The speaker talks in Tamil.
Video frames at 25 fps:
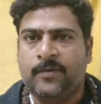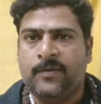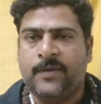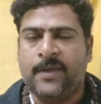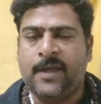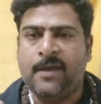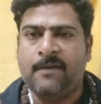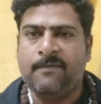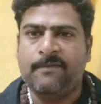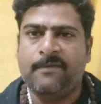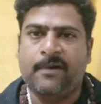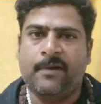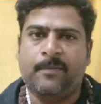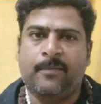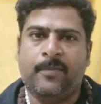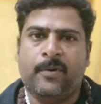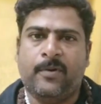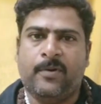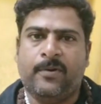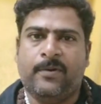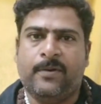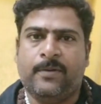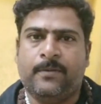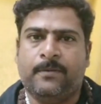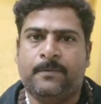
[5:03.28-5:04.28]
சேஃபா
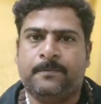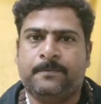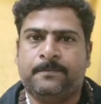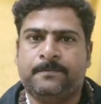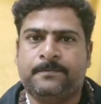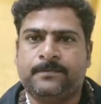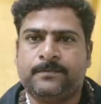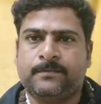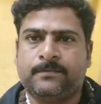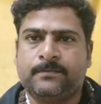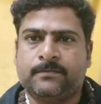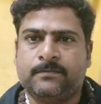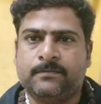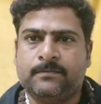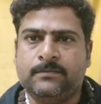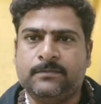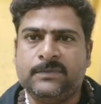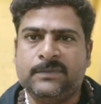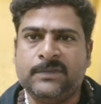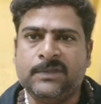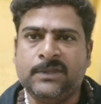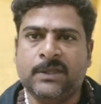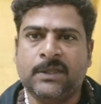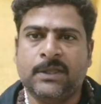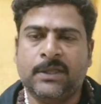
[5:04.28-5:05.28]
போகணும்
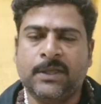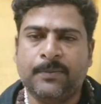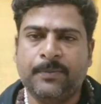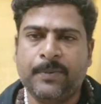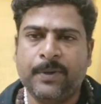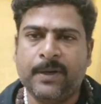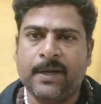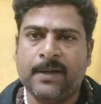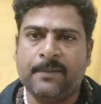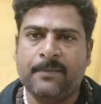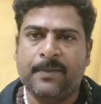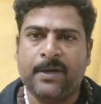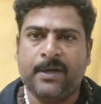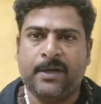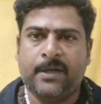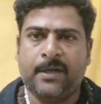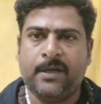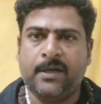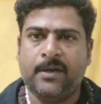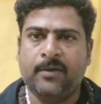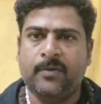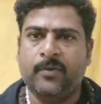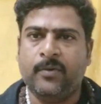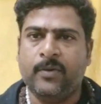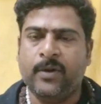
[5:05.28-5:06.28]
இப்போ நமக்கு
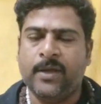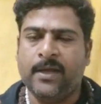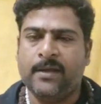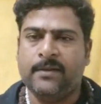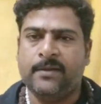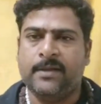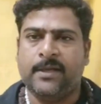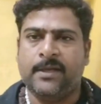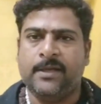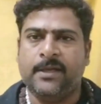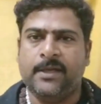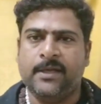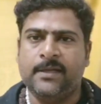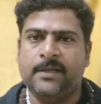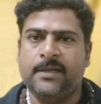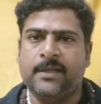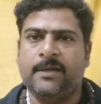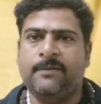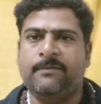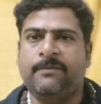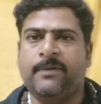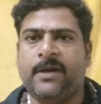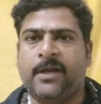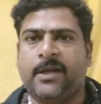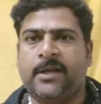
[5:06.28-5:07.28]
இருக்கக்கூடிய அந்த
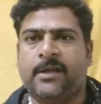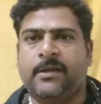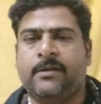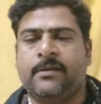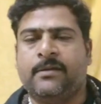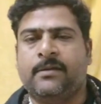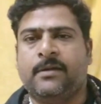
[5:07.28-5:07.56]
எதிர்வினை